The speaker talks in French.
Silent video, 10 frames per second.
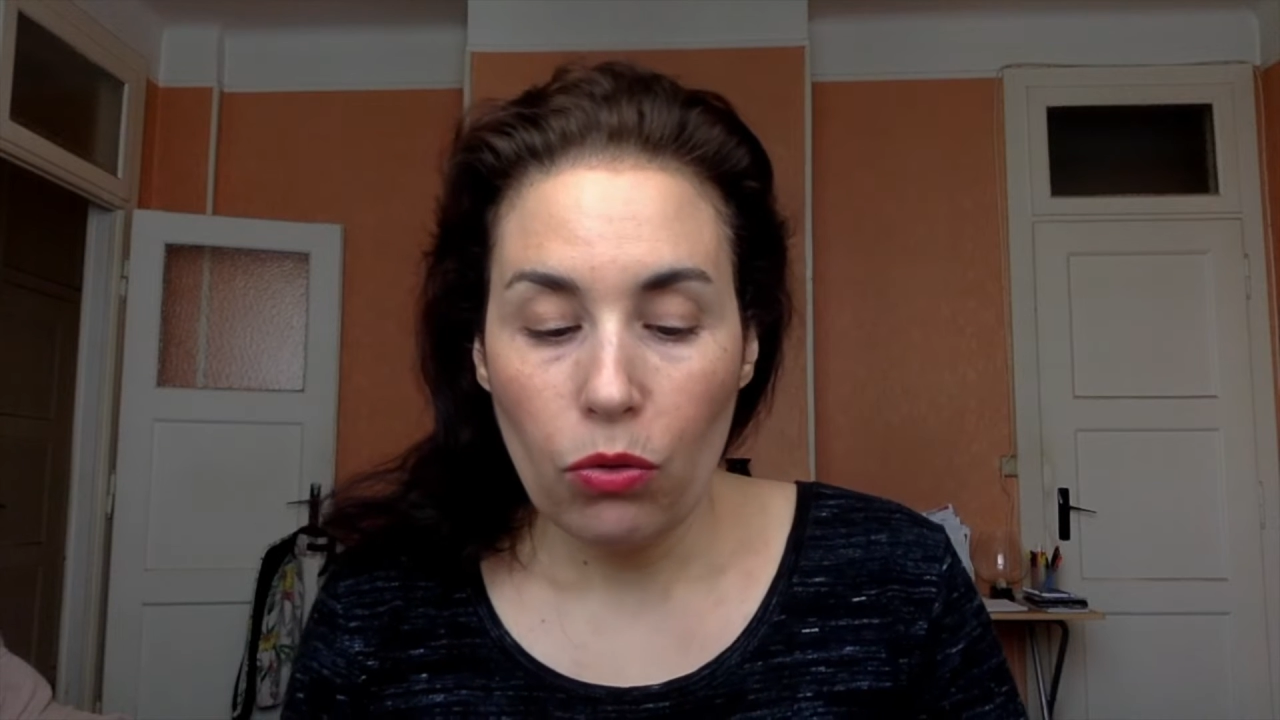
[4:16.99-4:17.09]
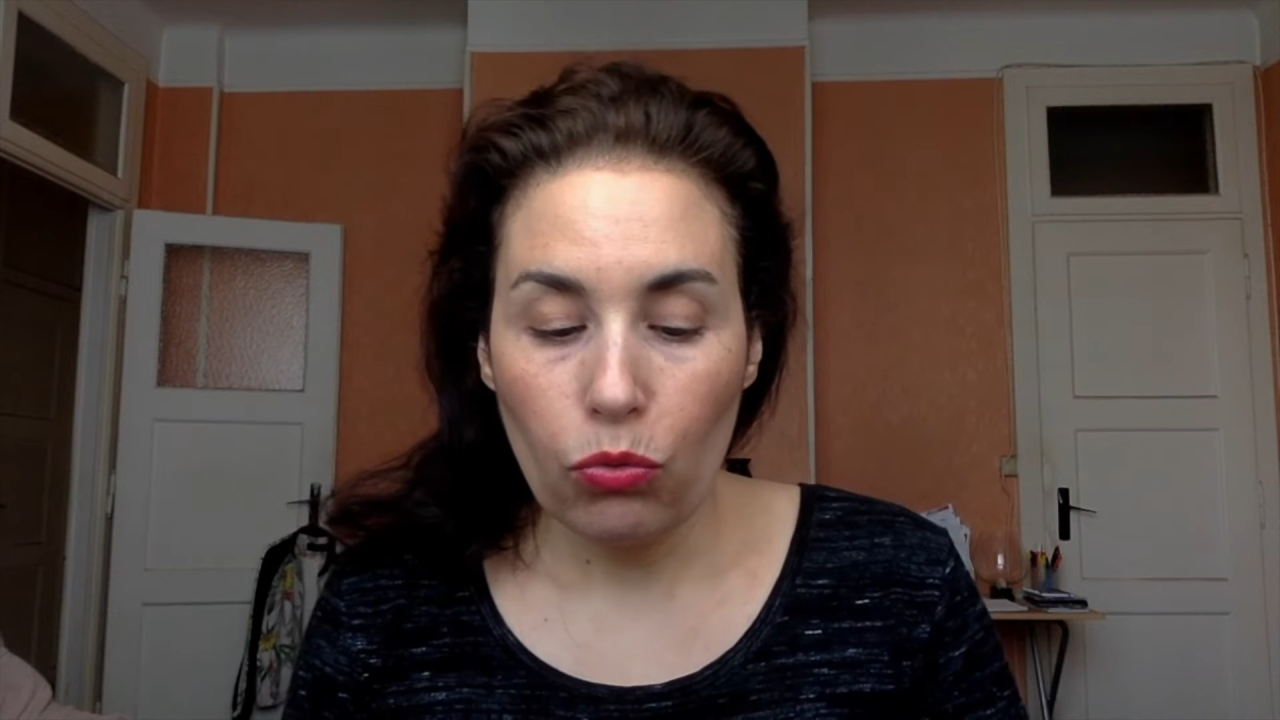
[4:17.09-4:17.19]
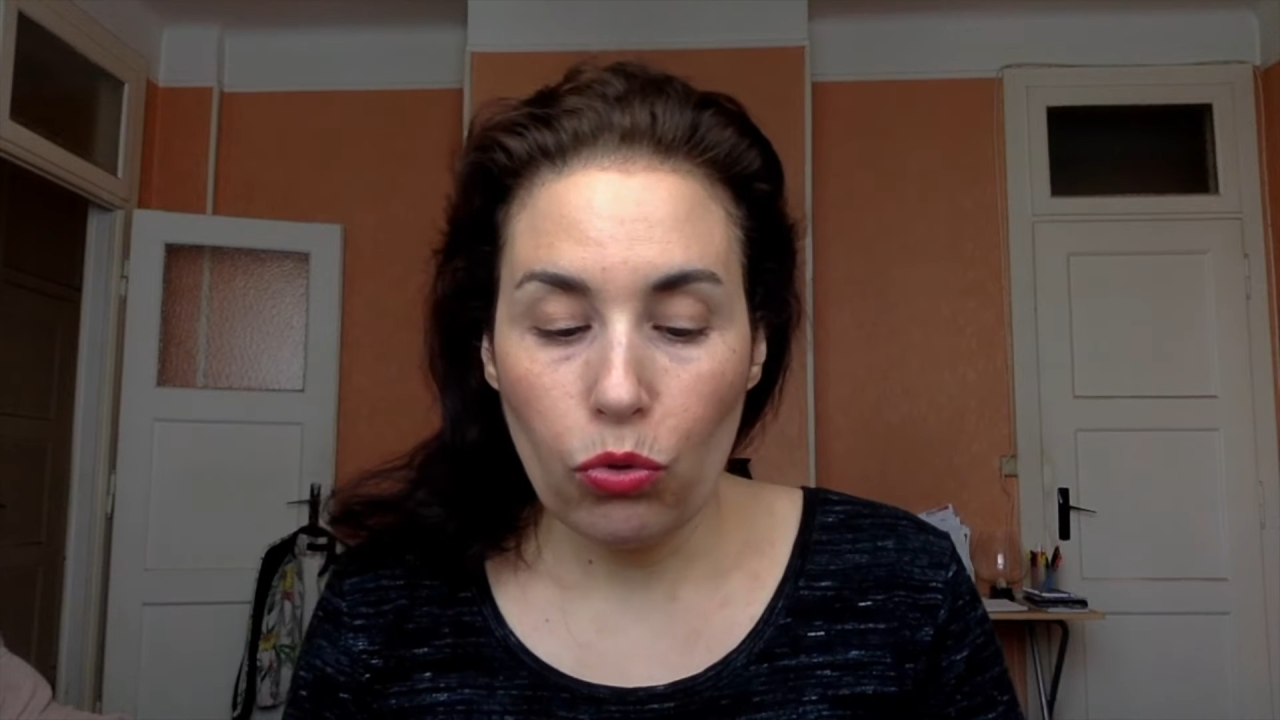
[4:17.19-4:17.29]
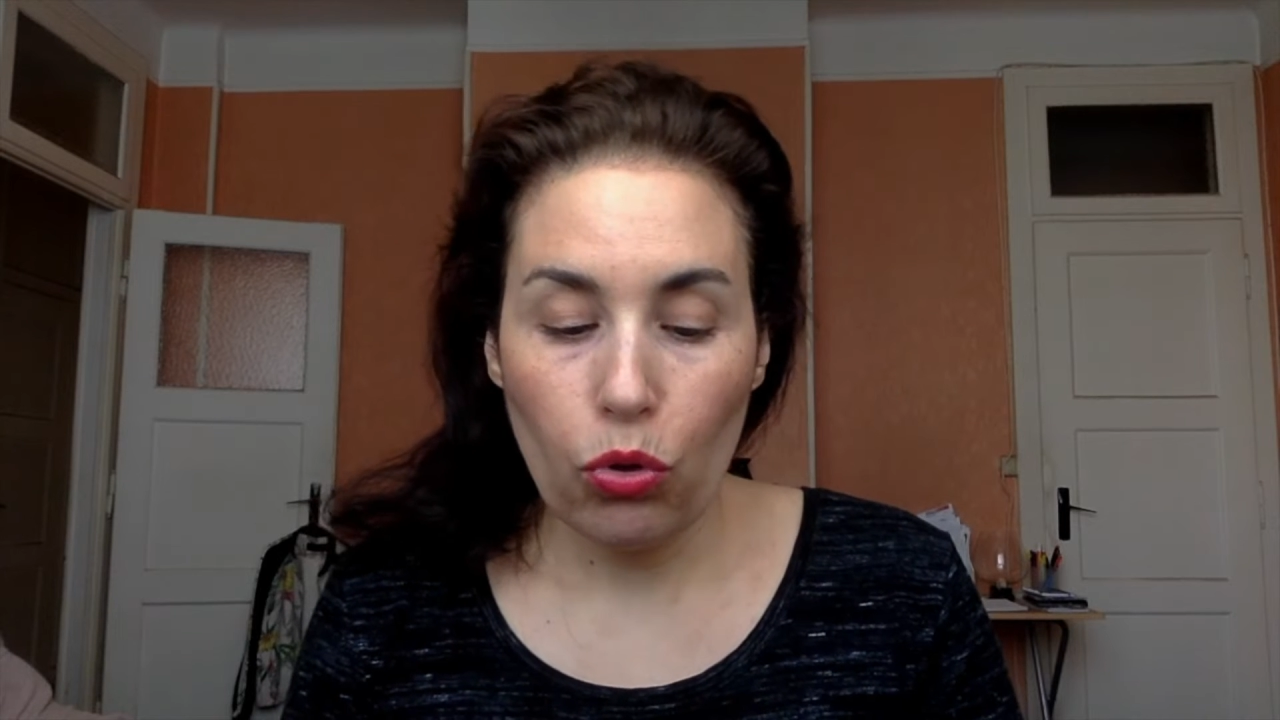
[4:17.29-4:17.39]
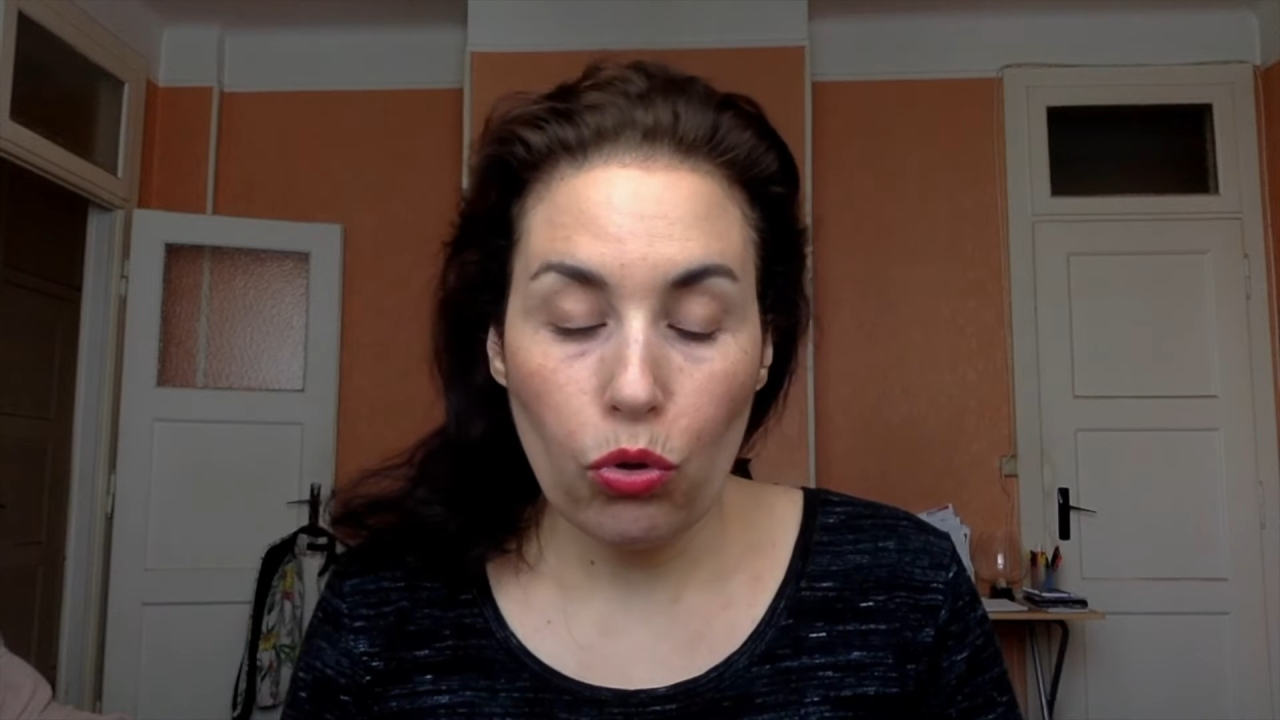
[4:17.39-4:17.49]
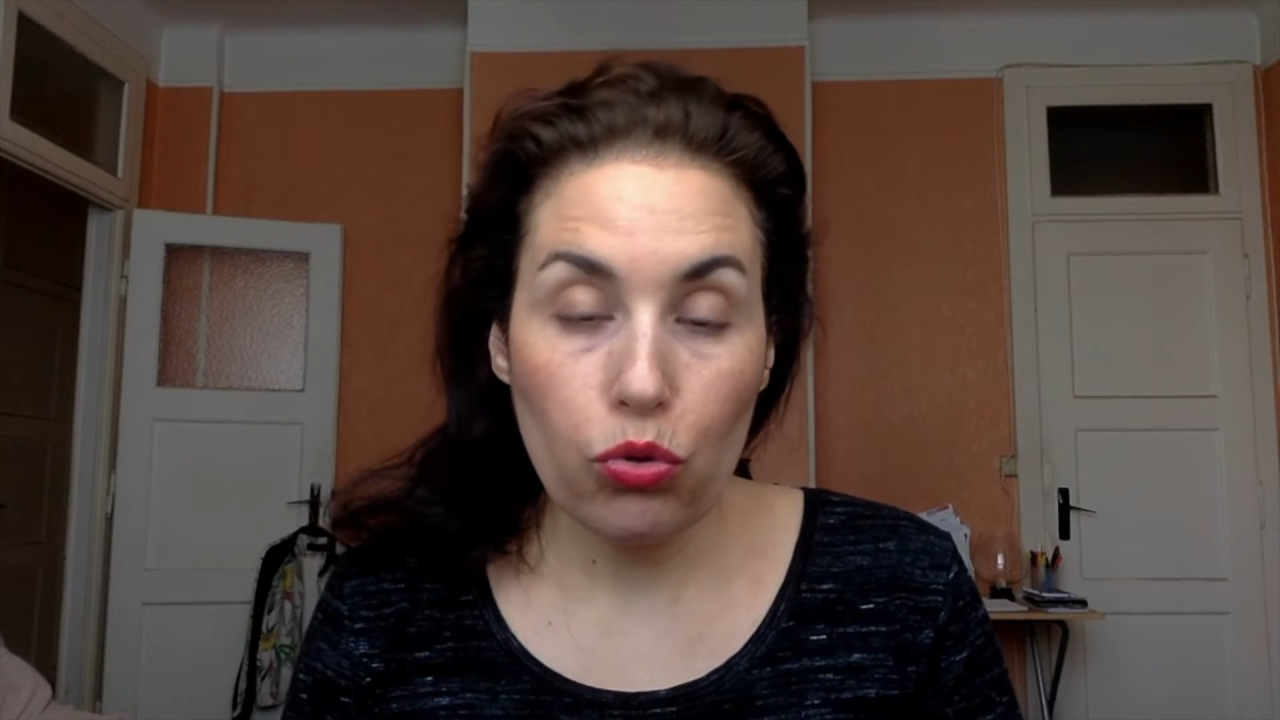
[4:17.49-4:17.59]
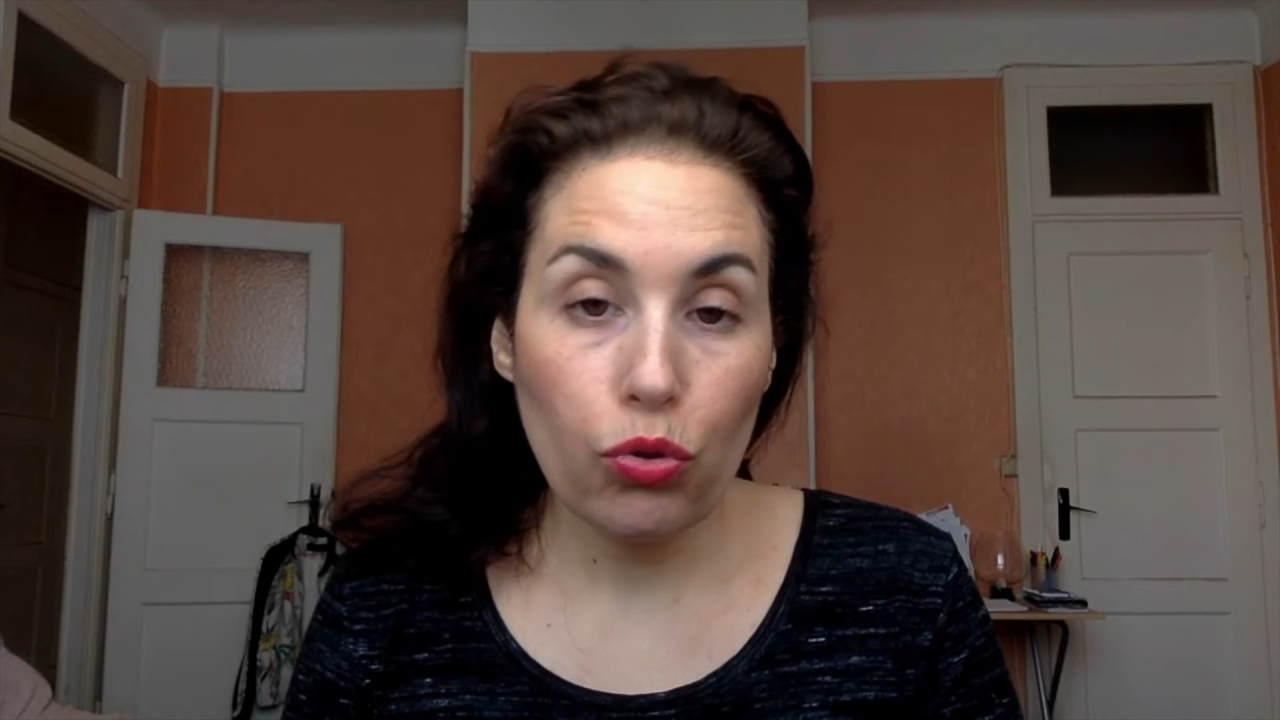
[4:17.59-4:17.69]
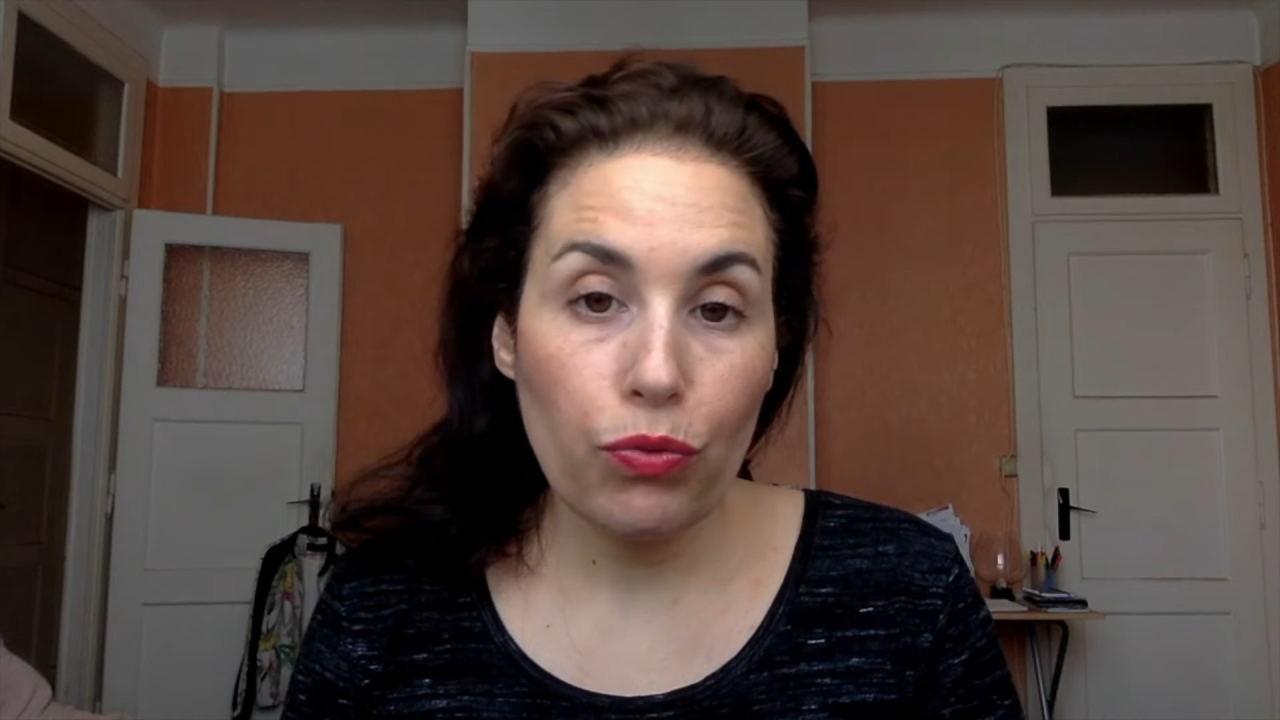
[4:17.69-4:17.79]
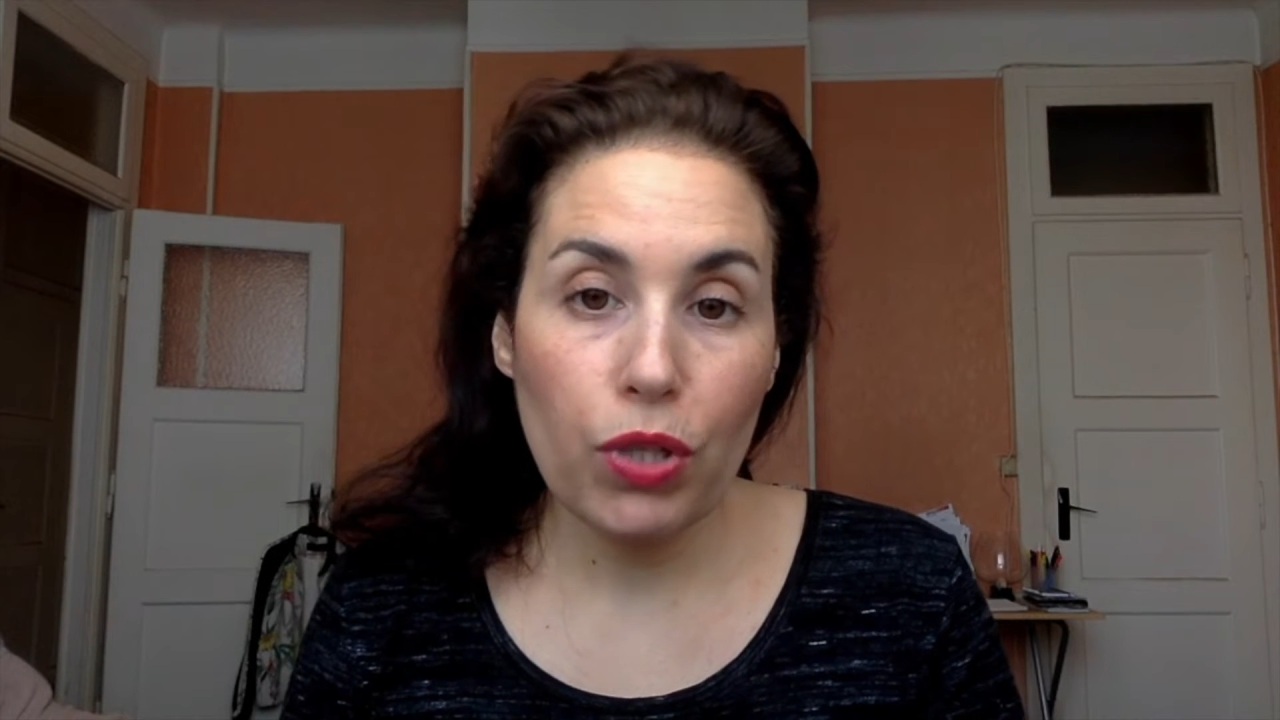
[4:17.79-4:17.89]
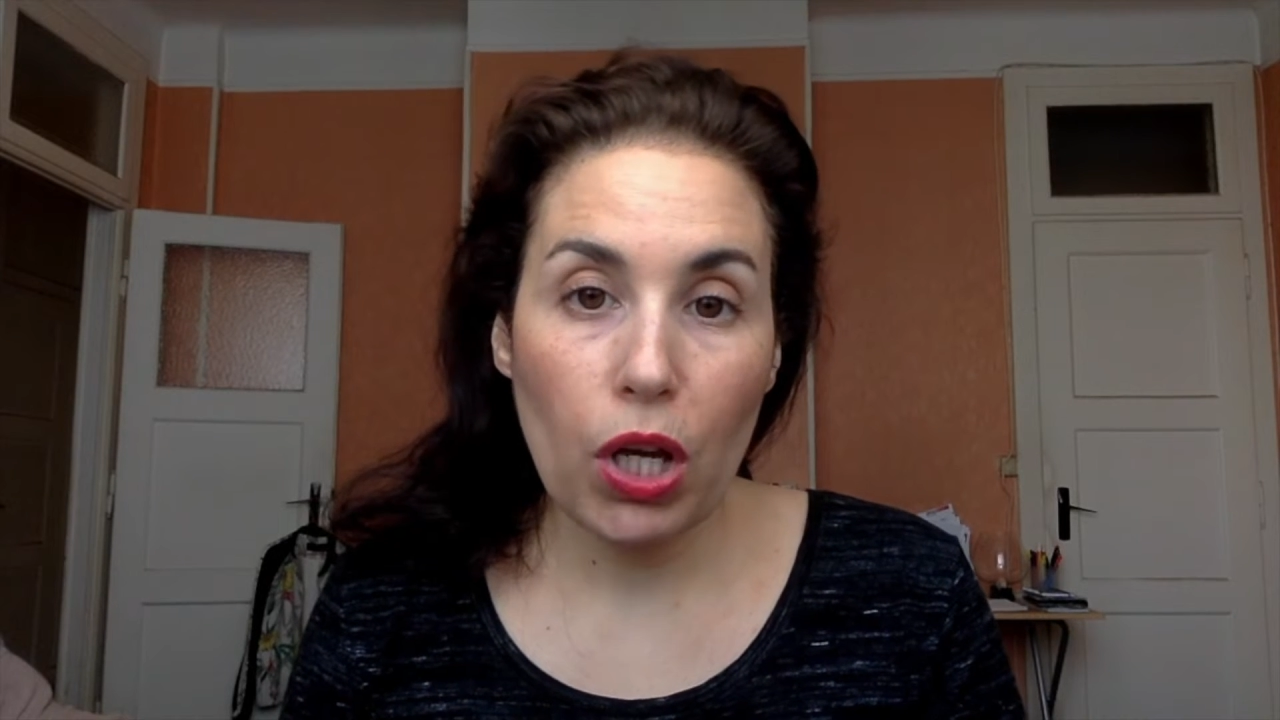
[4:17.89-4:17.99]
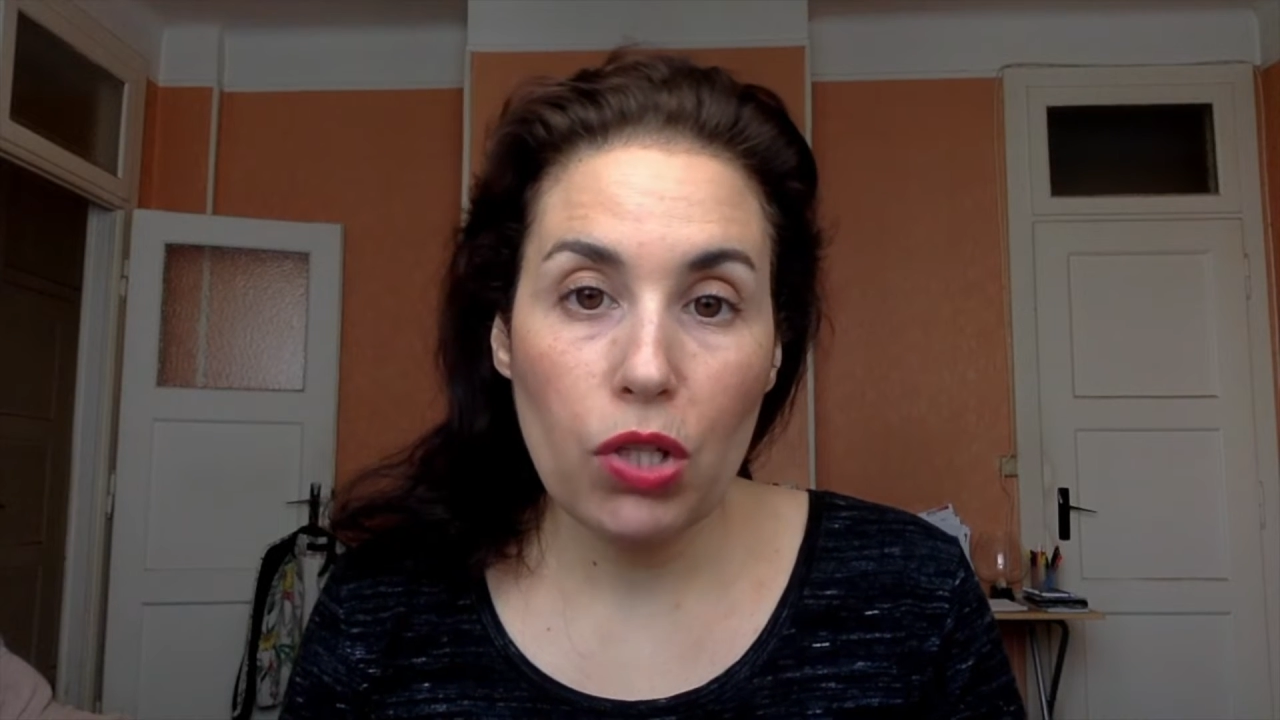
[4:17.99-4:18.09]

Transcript: Donc je trouve ça